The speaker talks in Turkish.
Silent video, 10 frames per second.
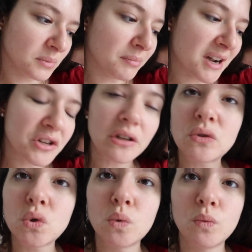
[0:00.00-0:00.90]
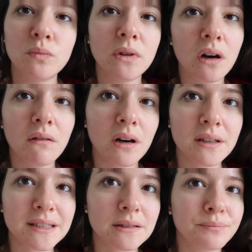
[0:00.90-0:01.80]
bir başka sunumum daha
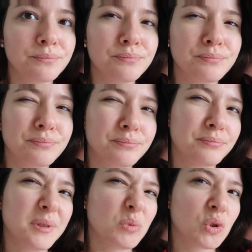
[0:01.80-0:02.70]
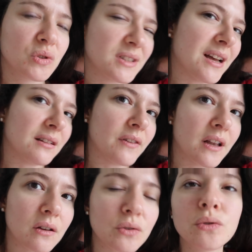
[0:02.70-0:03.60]
var. Bir buçuk saat
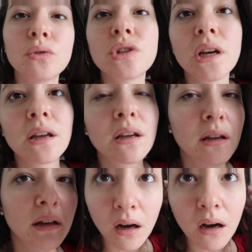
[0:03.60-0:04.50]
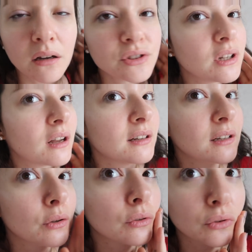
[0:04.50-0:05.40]
falan sürecek. Acilen
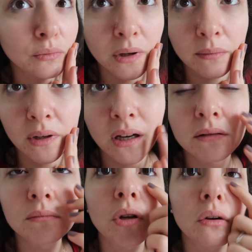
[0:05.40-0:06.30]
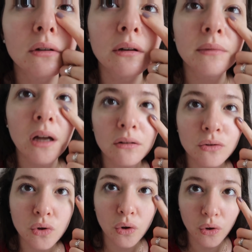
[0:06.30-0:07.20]
iyi gözükmem lazım. Gözlerimin
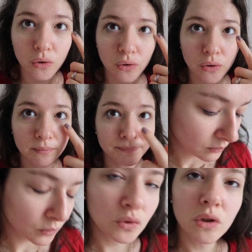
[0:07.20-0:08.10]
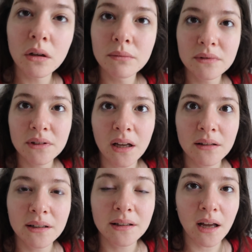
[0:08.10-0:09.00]
altı çok kötü.
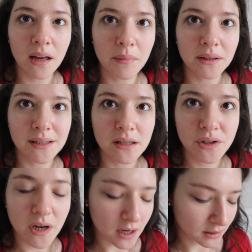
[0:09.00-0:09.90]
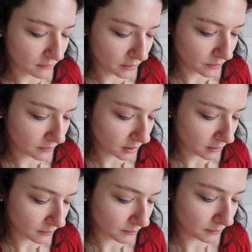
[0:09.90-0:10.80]
Buzdolabından iki tane maske çıkardım şimdi.
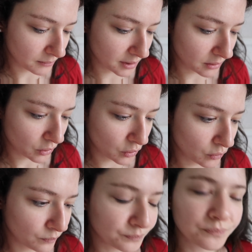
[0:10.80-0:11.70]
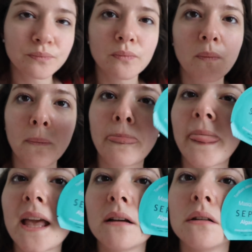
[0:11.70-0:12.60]
Bir şu
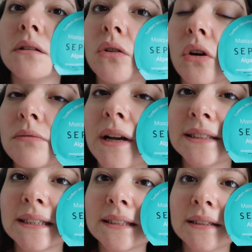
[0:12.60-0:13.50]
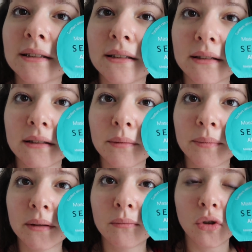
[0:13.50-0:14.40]
göz maskesini
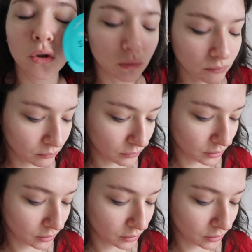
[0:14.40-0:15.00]
yapayım diyorum.